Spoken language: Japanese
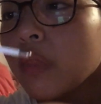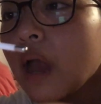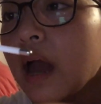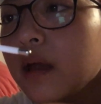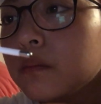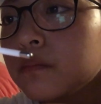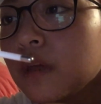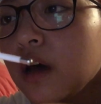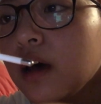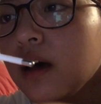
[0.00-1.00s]
はい、
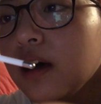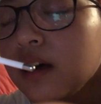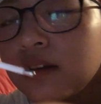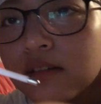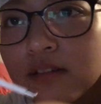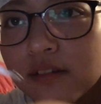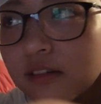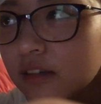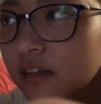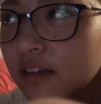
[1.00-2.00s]

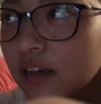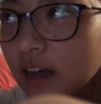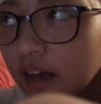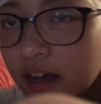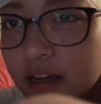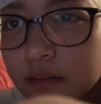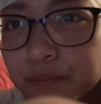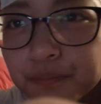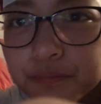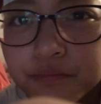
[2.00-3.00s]
あー、はい。
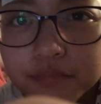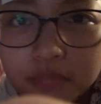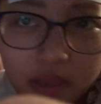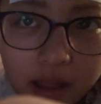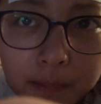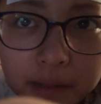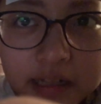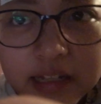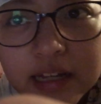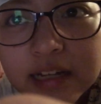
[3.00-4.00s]
ま
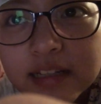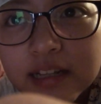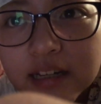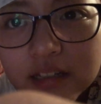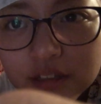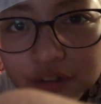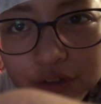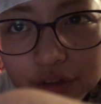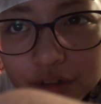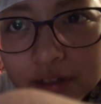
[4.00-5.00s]
あね、だいちょっ
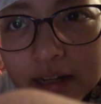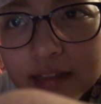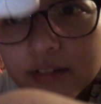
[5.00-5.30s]
と触っ